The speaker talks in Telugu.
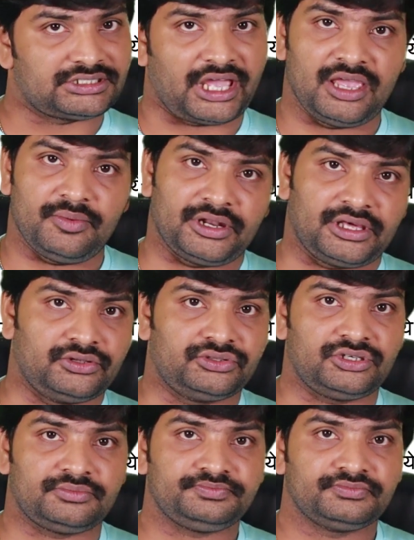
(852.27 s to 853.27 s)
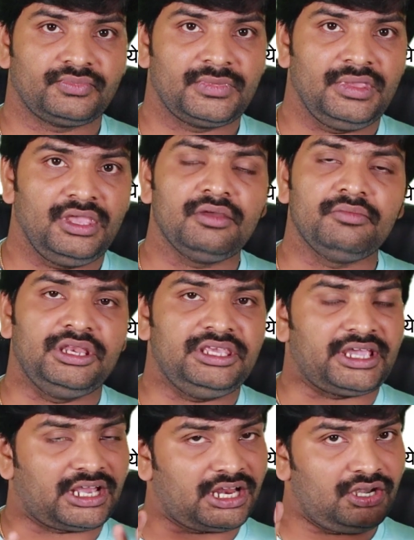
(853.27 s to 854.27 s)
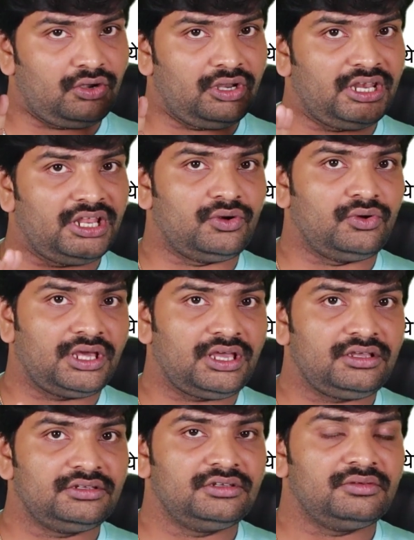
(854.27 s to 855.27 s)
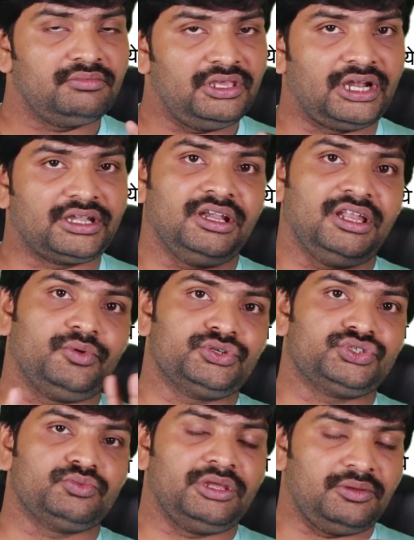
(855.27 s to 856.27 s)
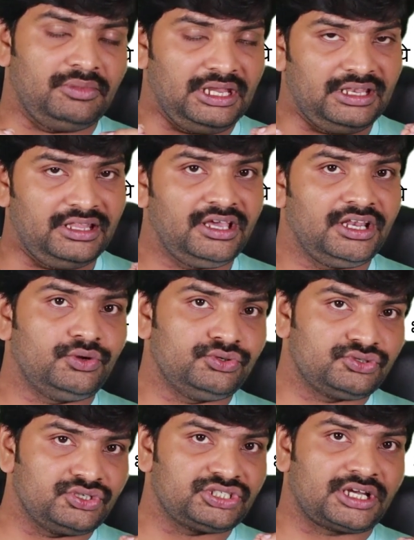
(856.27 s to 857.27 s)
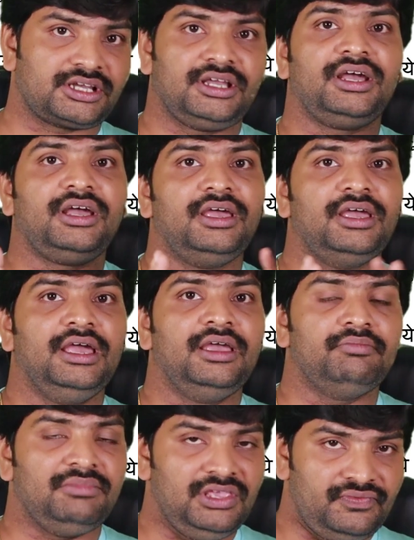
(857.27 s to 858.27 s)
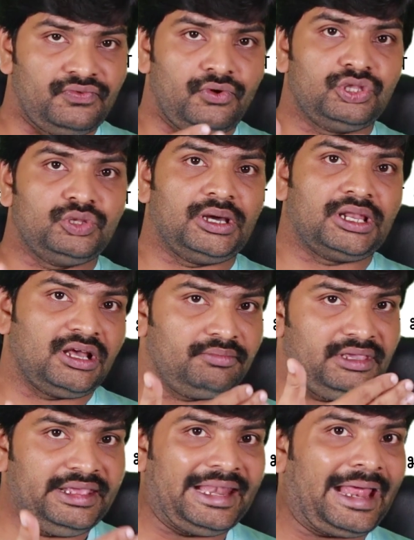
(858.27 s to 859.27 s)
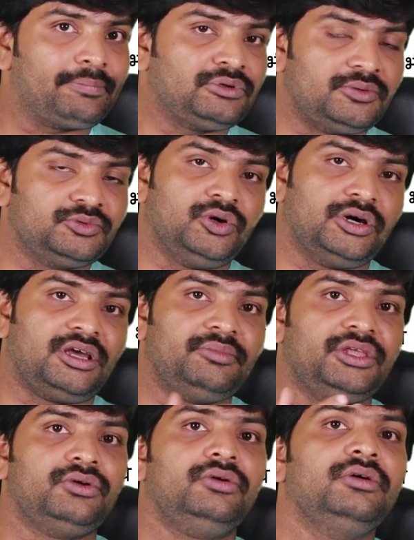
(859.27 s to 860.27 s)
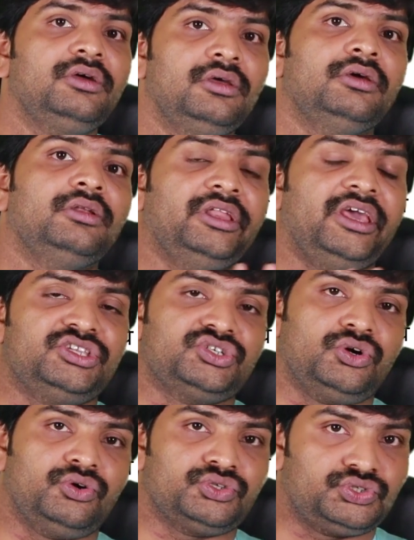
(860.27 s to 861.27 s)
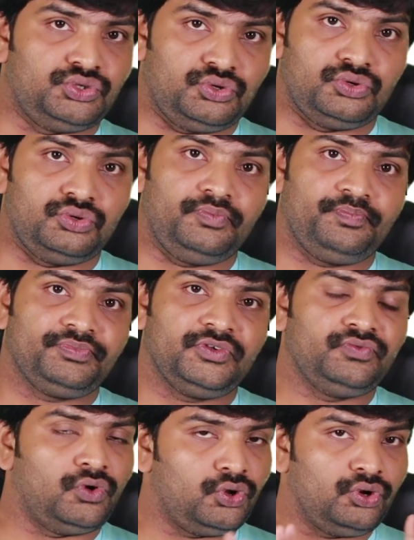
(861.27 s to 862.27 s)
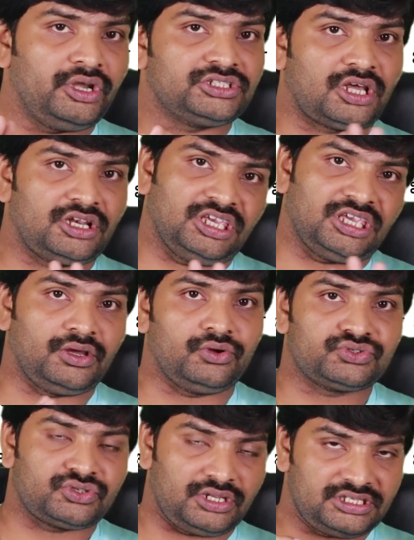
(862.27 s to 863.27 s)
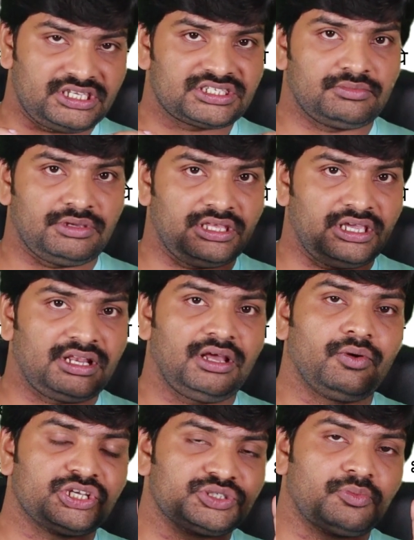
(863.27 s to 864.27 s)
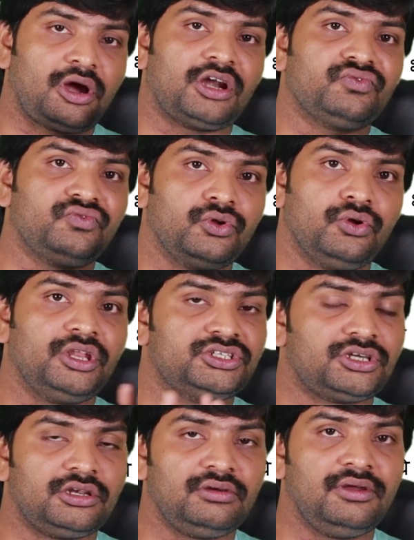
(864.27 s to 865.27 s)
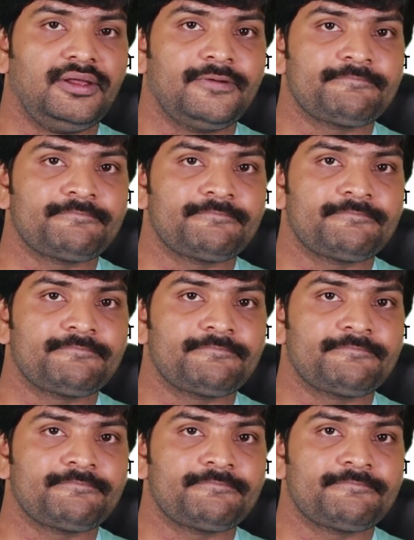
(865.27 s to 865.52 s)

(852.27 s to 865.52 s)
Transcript: సహాయపడగలుగుతాం మీరు ఎక్కడి నుండి అయినా కూడా మీరు అటెండ్ అవ్వచ్చు మీరు మీ ఇంటి దగ్గర కూర్చొని చక్కగా మీ ఫోన్ ద్వారా మీ ల్యాప్టాప్ ద్వారా మీరు నేర్చుకోవచ్చు ఫోన్ ఉంటే చాలు ఇంకేం అవసరం జస్ట్ మీ దగ్గర ఒక స్మార్ట్ ఫోన్ ఉంటే చాలు